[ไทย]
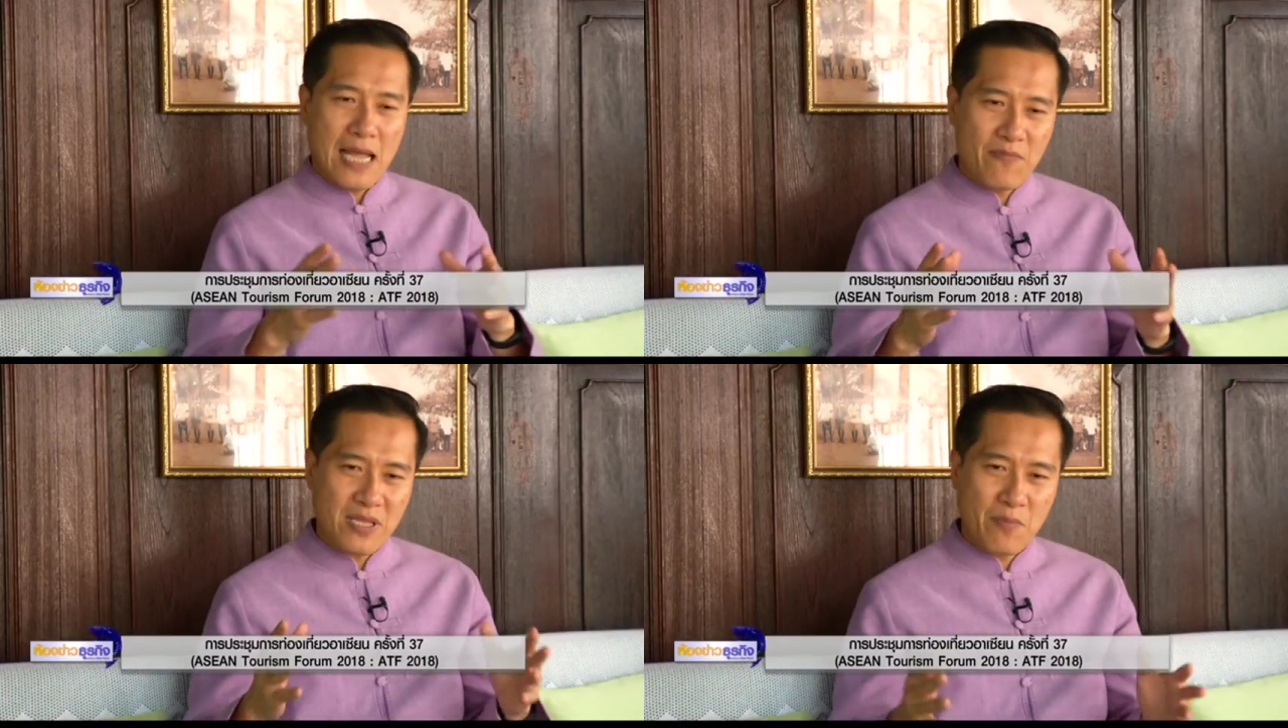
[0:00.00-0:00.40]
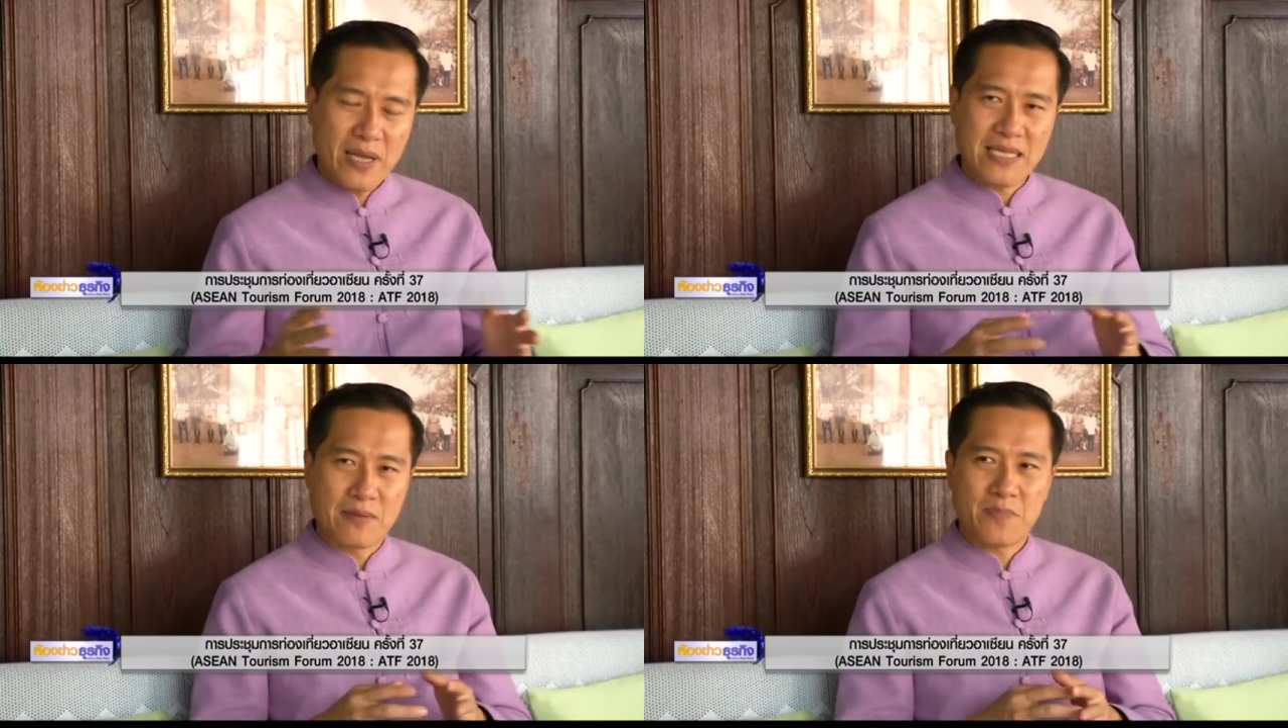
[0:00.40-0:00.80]
ถามว่าทำ
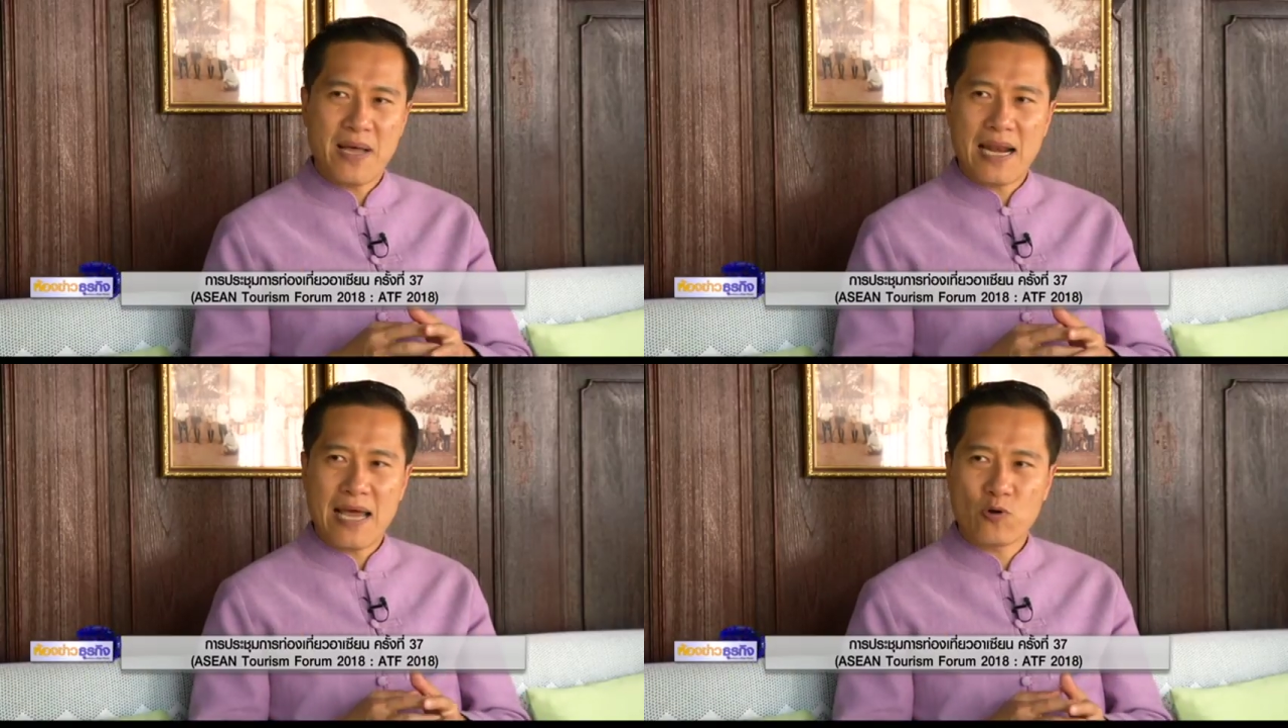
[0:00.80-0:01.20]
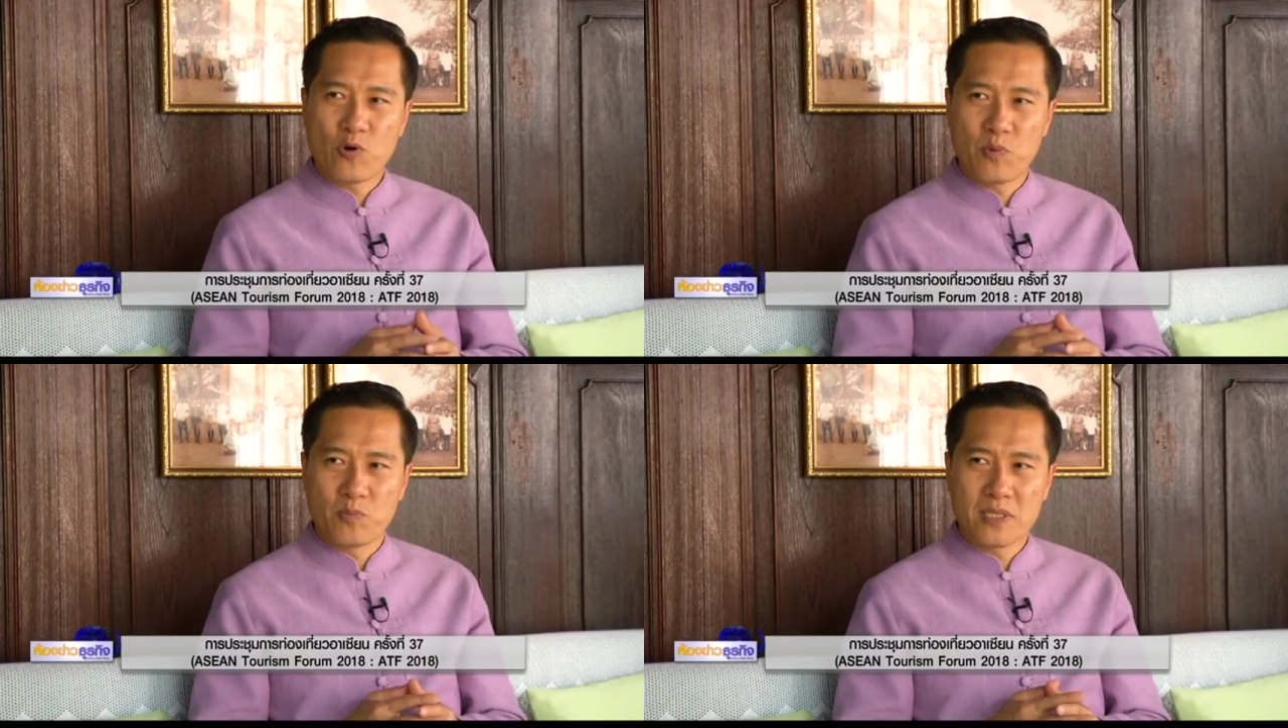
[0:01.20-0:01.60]
ไม35 ล้าน
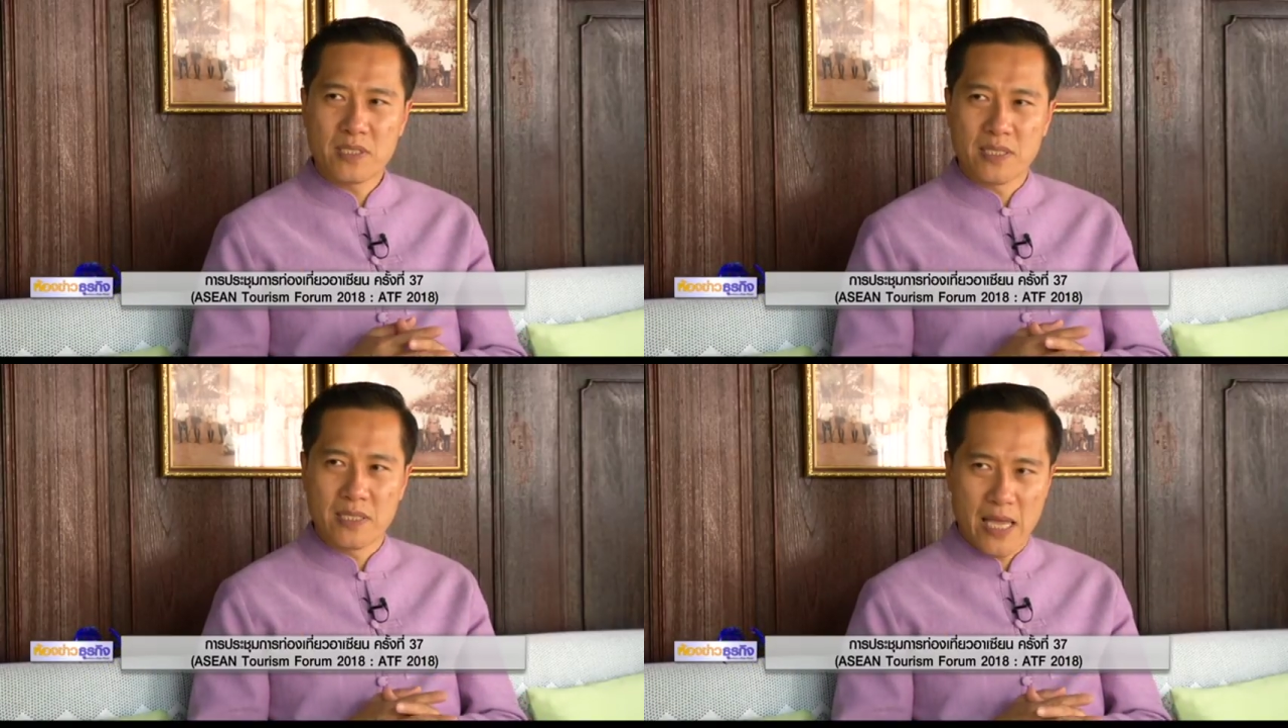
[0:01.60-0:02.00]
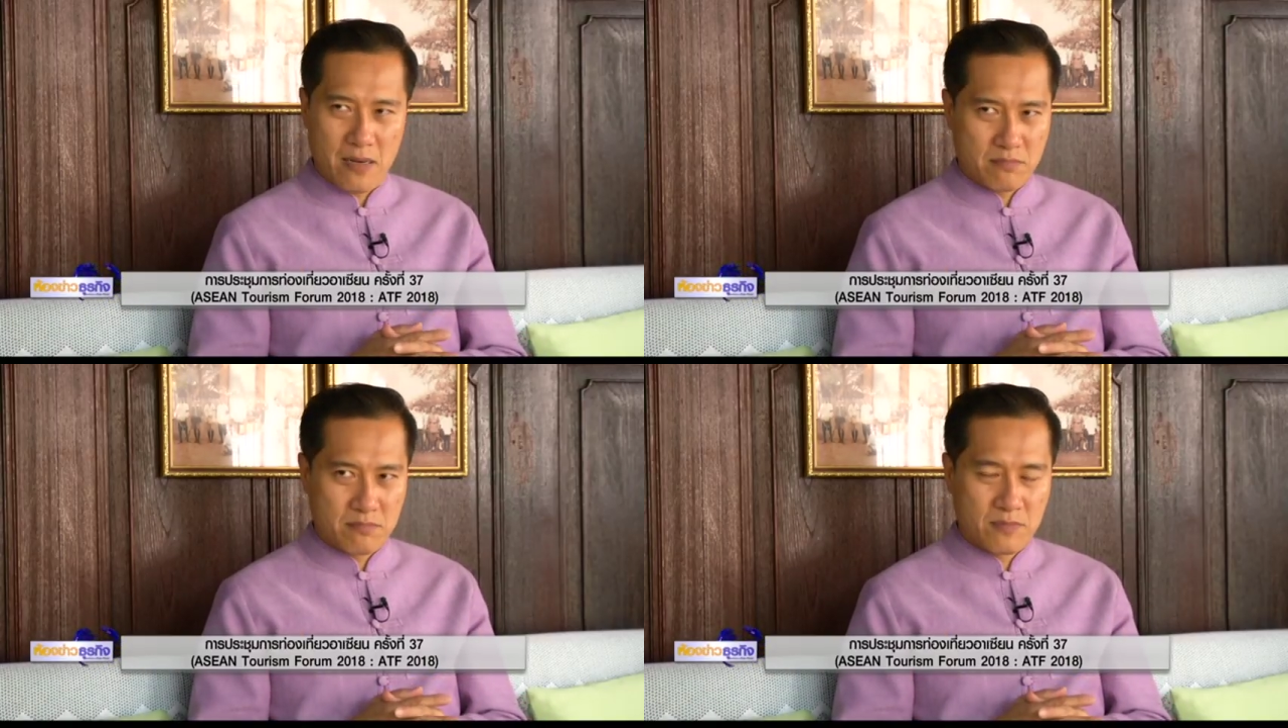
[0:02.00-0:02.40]
คนผมถึงตื่นเต้น